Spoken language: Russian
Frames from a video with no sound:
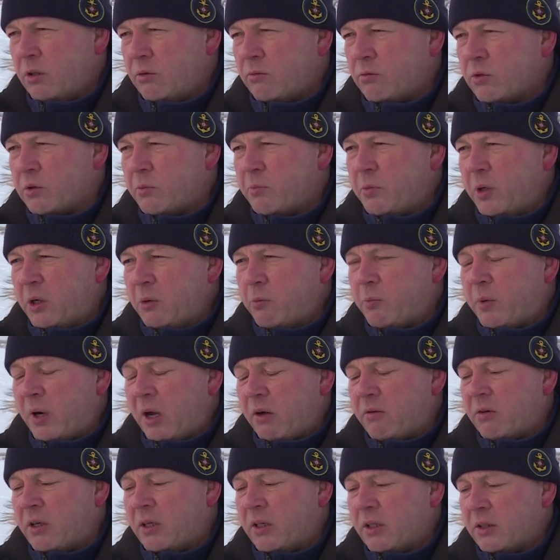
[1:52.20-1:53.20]
Вот,
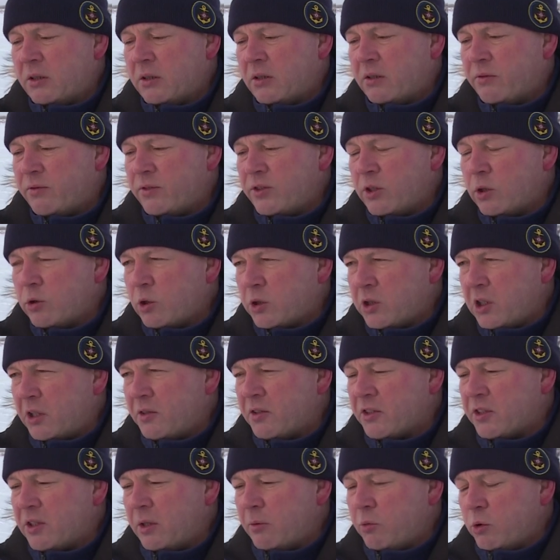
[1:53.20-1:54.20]
переправа в село
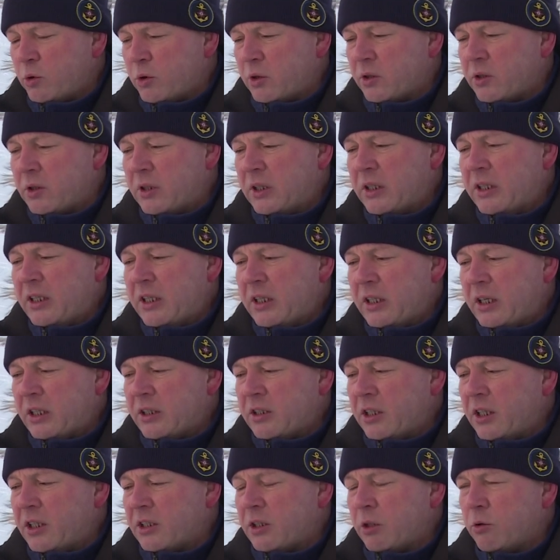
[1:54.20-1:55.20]
Телеска будет
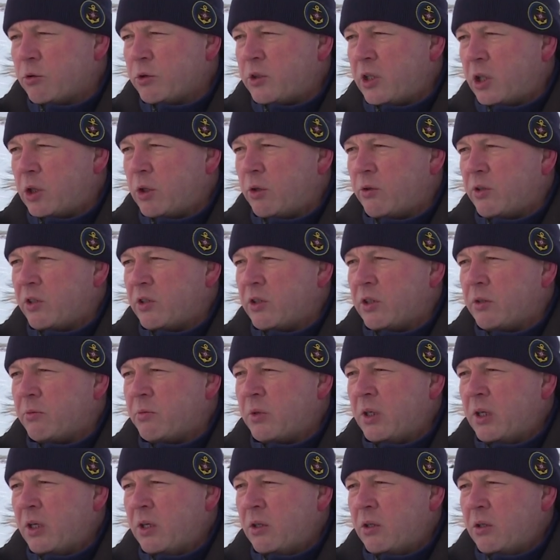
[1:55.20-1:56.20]
открыто
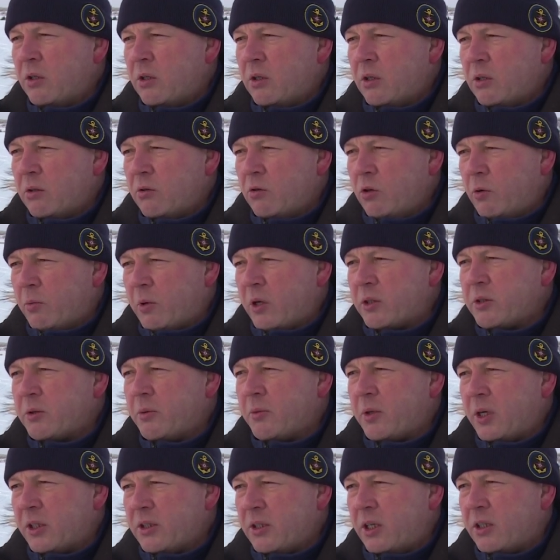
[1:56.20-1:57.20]
установленным
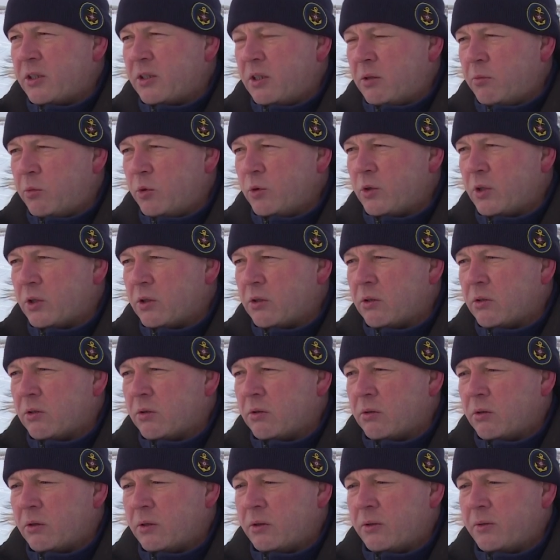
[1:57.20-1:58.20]
образом, когда она будет
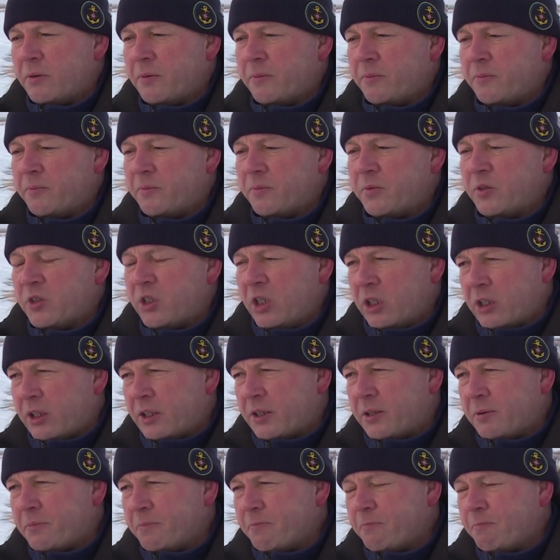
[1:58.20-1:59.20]
э, сделана.